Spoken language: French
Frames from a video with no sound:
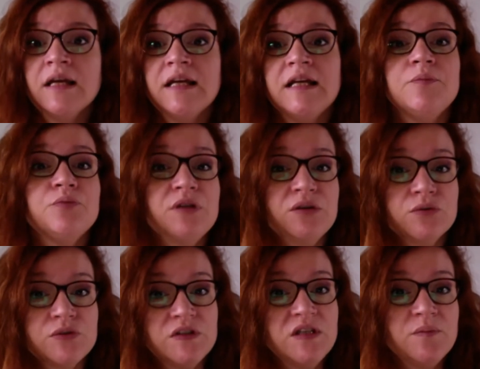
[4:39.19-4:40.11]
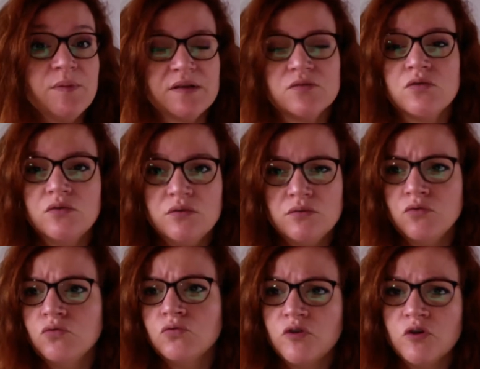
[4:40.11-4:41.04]
Et puis aussi parce que euh,
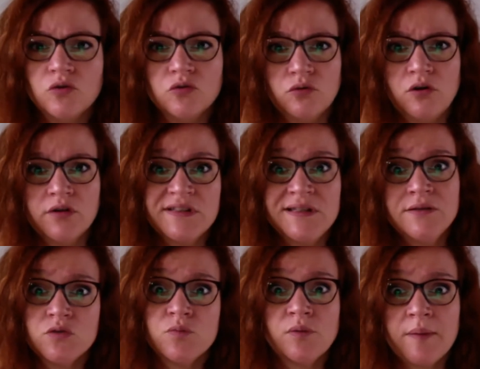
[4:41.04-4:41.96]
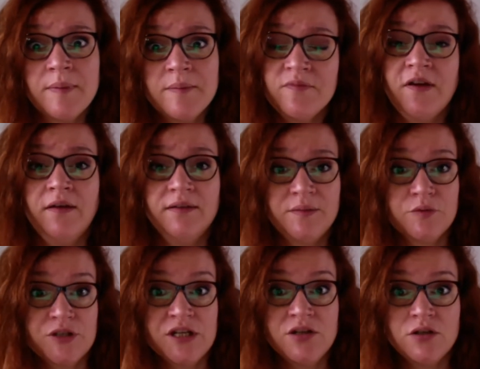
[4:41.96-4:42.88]
souvent, quand on leur dit tu pourrais pas me faire un
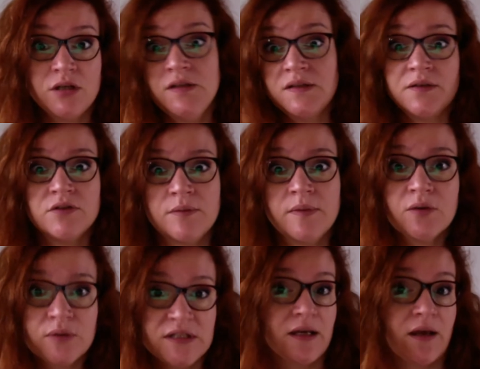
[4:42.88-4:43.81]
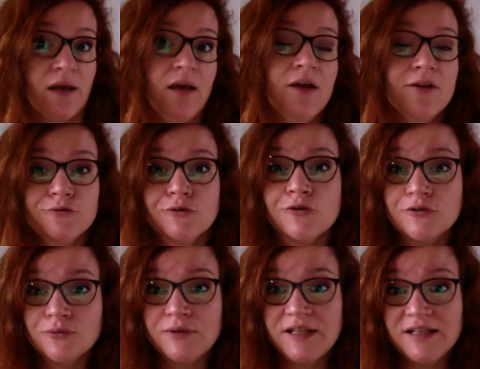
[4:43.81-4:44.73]
témoignage, ils savent jamais quoi dire. Donc
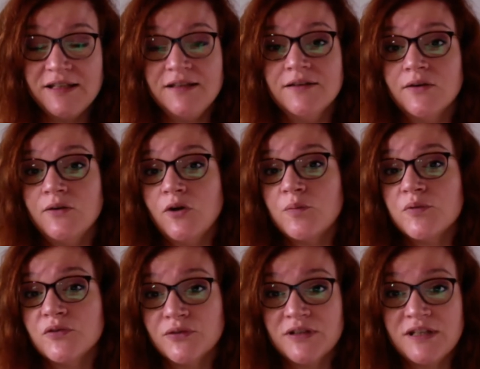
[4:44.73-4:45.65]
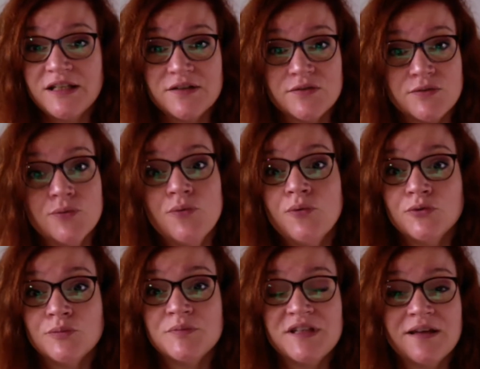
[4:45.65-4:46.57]
quand on les guide en leur posant des questions, on
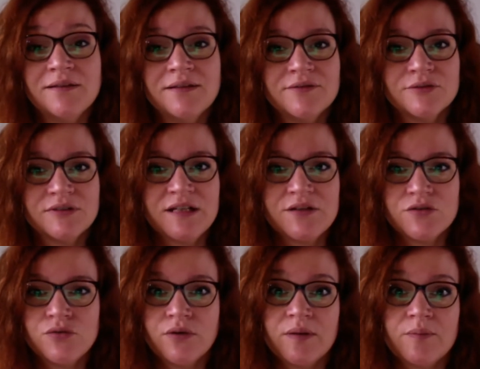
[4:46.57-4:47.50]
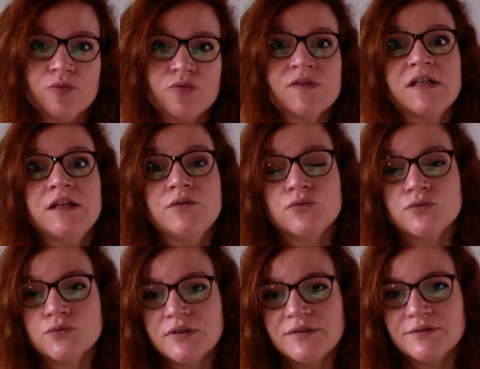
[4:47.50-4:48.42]
obtient davantage de réponses et
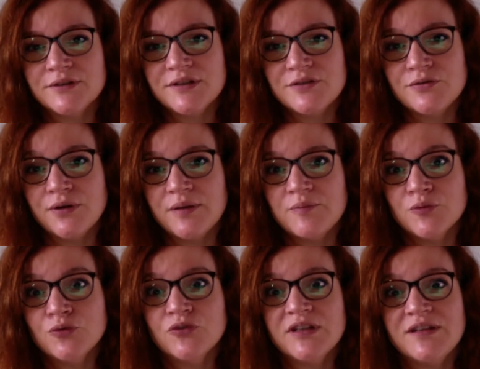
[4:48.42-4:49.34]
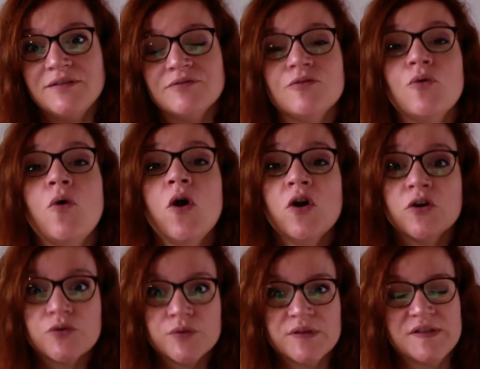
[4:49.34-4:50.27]
toujours davantage de réponses qui vont
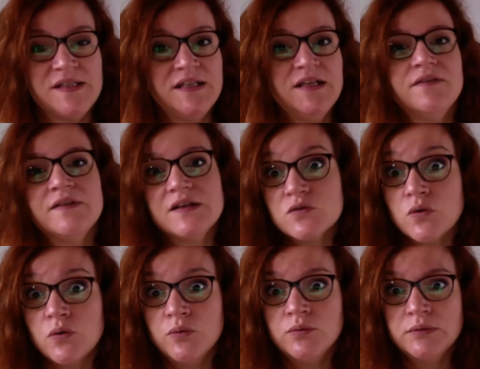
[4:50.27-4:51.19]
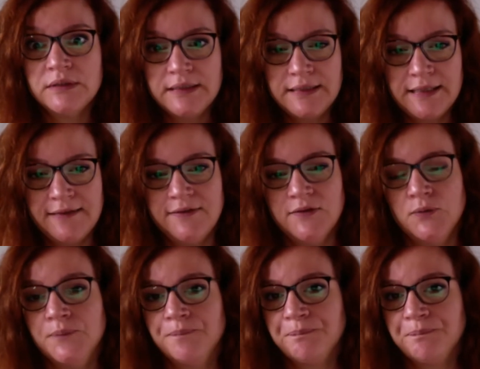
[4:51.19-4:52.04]
coïncider avec ce que l'on attend.